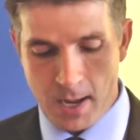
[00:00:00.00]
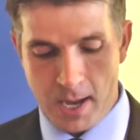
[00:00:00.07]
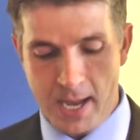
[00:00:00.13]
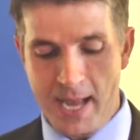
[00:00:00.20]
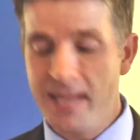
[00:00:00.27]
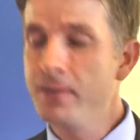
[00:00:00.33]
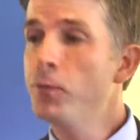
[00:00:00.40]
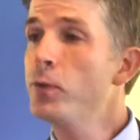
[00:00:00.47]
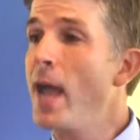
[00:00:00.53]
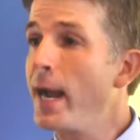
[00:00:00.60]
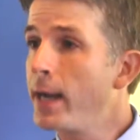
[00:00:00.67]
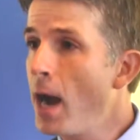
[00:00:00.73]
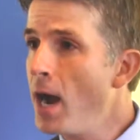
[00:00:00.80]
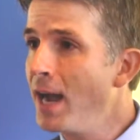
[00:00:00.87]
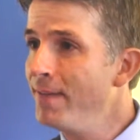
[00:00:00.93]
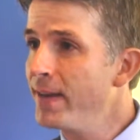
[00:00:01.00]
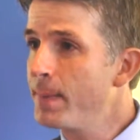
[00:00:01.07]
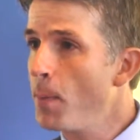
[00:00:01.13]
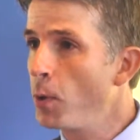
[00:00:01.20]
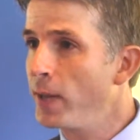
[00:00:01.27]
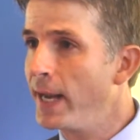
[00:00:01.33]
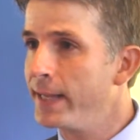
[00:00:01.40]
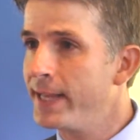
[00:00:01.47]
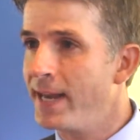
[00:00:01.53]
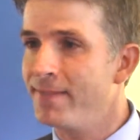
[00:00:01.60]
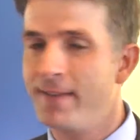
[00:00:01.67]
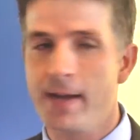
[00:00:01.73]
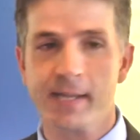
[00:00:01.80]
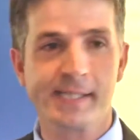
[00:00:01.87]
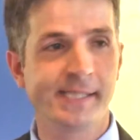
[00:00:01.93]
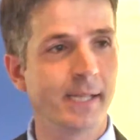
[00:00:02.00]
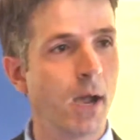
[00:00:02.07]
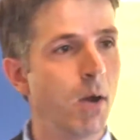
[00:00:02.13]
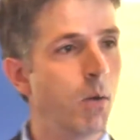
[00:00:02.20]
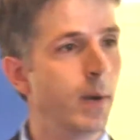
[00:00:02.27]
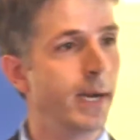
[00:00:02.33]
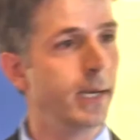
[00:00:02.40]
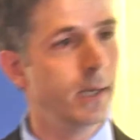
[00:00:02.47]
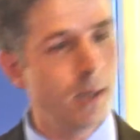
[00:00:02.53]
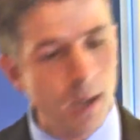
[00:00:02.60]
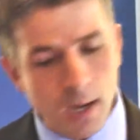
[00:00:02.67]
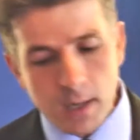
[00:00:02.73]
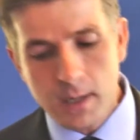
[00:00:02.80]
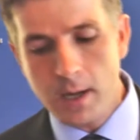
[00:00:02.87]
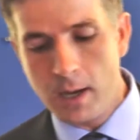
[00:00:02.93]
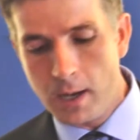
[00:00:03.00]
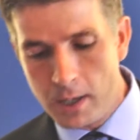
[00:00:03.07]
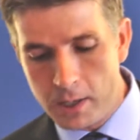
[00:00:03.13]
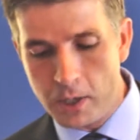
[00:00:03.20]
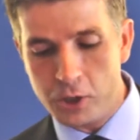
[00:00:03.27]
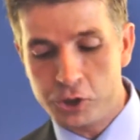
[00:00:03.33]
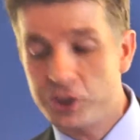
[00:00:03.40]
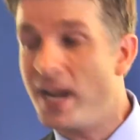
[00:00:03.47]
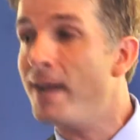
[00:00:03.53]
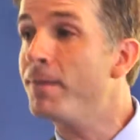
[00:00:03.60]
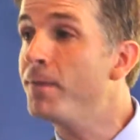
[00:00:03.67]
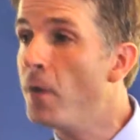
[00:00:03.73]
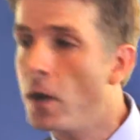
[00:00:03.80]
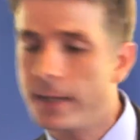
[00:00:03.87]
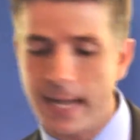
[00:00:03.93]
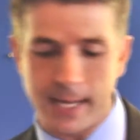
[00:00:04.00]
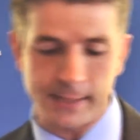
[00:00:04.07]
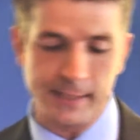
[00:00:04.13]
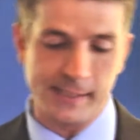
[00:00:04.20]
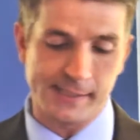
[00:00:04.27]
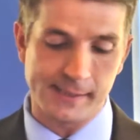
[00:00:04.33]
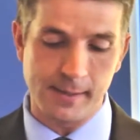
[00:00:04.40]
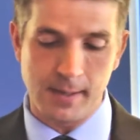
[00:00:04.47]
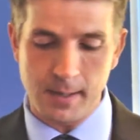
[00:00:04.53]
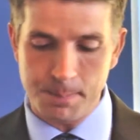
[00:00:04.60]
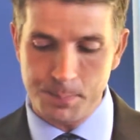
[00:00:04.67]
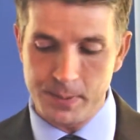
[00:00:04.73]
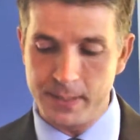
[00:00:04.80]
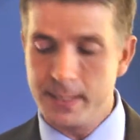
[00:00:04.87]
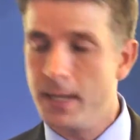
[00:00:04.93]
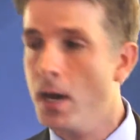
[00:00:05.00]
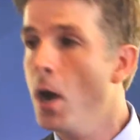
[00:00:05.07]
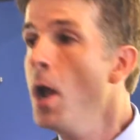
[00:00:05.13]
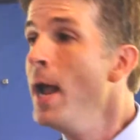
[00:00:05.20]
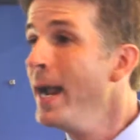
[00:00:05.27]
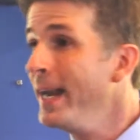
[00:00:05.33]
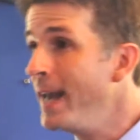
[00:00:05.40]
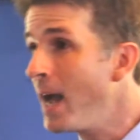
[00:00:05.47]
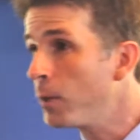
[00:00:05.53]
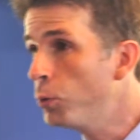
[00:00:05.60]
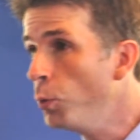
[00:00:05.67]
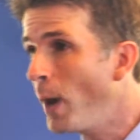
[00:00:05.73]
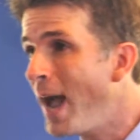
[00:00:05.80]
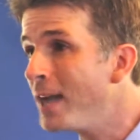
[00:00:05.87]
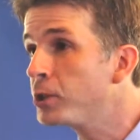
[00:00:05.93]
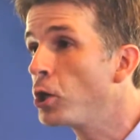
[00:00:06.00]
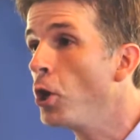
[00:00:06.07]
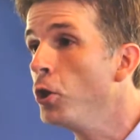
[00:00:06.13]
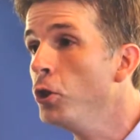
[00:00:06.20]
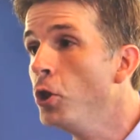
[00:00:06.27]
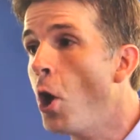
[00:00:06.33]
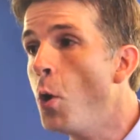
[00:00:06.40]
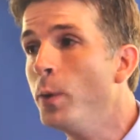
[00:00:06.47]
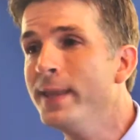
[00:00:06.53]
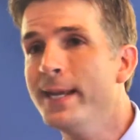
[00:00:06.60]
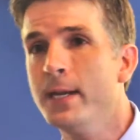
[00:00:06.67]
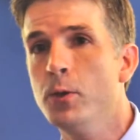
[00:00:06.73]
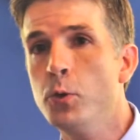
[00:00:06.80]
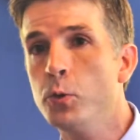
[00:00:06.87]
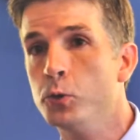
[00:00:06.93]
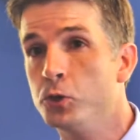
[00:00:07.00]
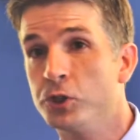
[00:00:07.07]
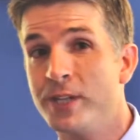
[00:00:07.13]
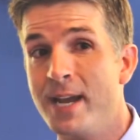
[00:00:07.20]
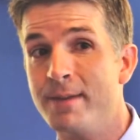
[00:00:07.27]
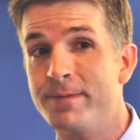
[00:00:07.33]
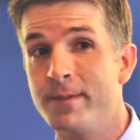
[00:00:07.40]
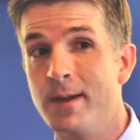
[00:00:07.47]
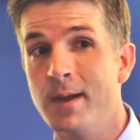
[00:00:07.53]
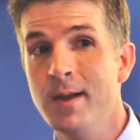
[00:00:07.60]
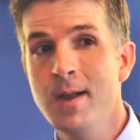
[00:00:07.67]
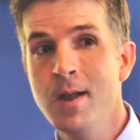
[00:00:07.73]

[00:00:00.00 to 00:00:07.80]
Euh, êtes-vous d'accord avec mon intervention? Et là, le, chef va regarder ça. Euh, et l'entourage ah non élu du chef, là.